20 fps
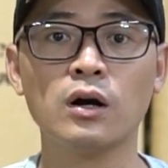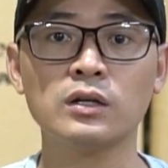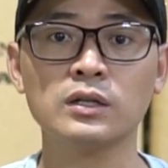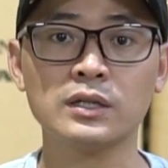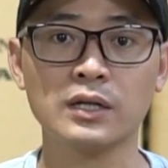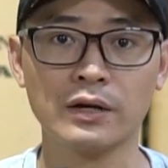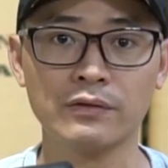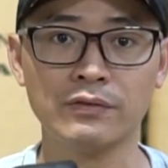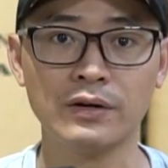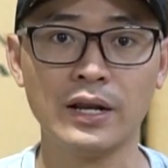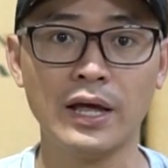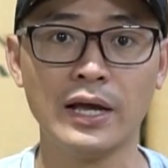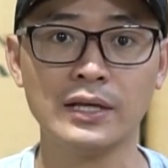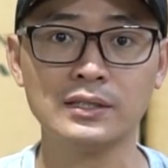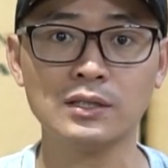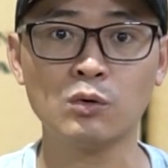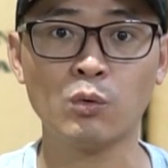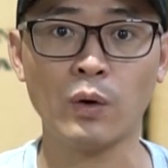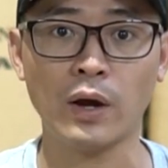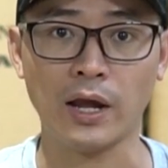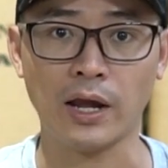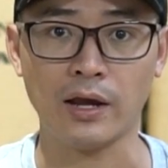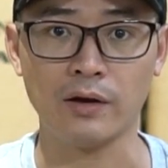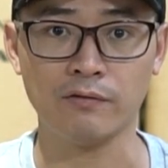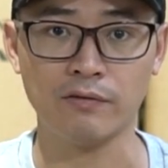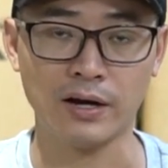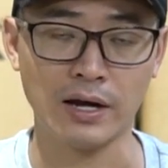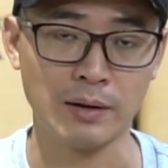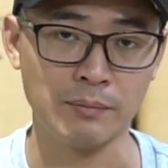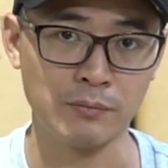những cái vấn đề sức khỏe
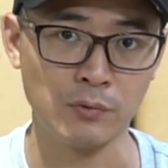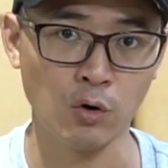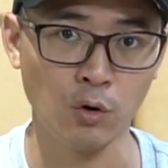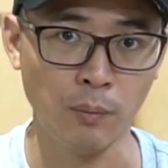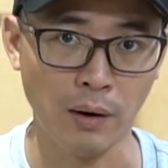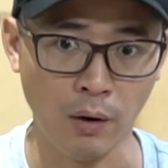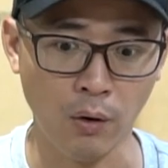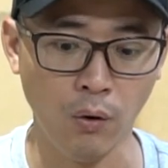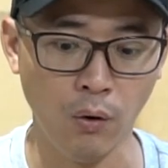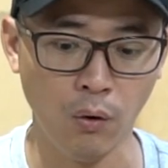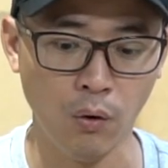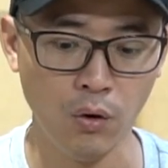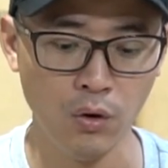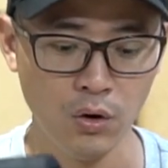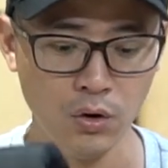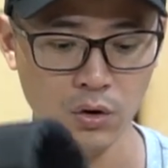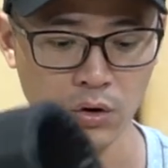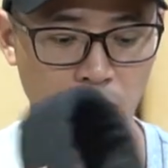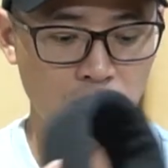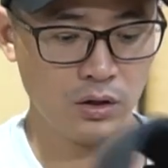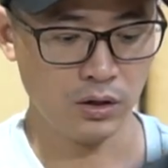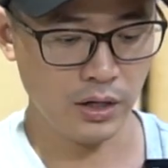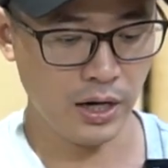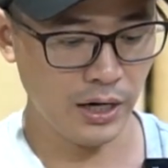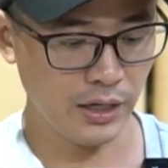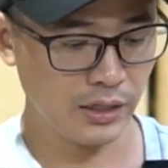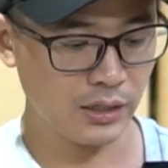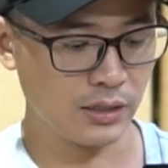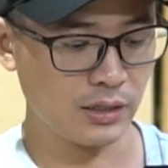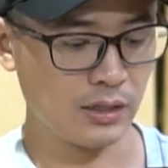và đồ bảo hộ. Đúng, đúng. Đây